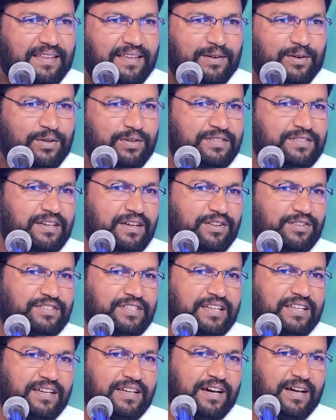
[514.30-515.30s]
కొన్నిసార్లు
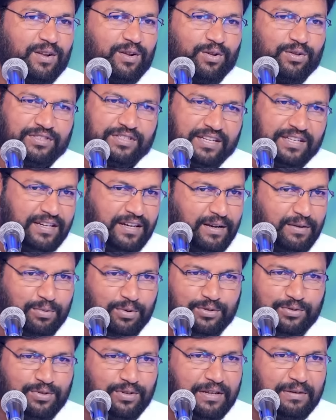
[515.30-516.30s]
చలికాలంలో చన్నీళ్ళు
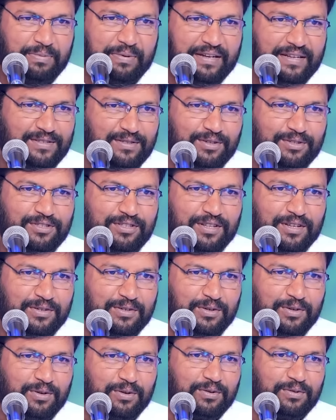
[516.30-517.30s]
పోసుకునే పరిస్థితి వచ్చింది
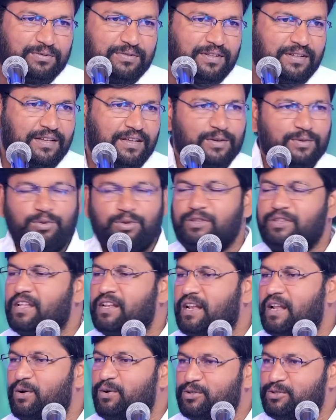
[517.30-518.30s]
అనుకో
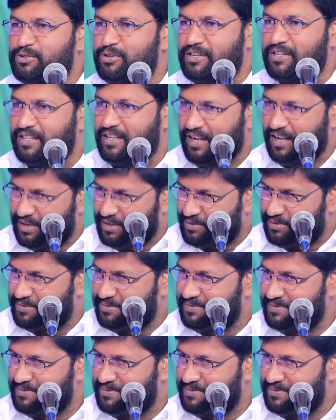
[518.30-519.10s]
వద్దన్నా వస్తుంటుంది రాగం